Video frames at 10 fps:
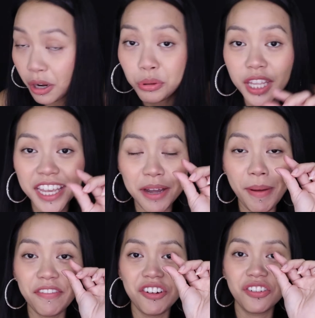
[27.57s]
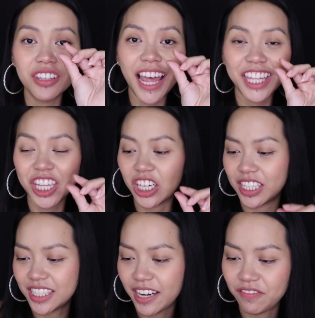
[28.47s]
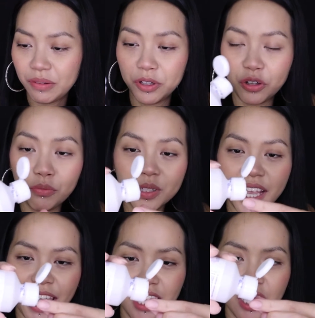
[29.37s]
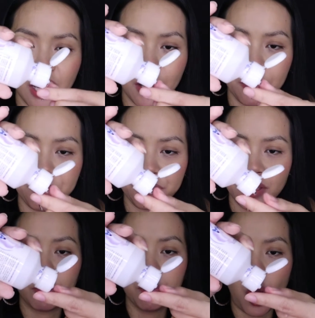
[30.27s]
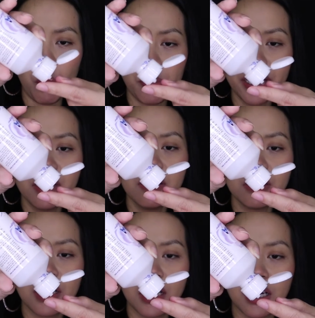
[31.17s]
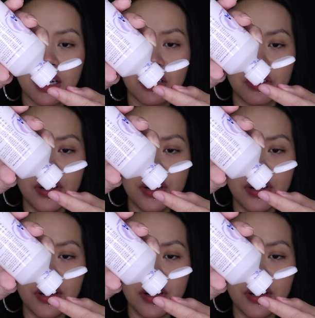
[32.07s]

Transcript: đầu tiên thì các bạn phải rửa tay cho thật là sạch và mình cũng sẽ uh, mình cũng đổ một ít nước uh,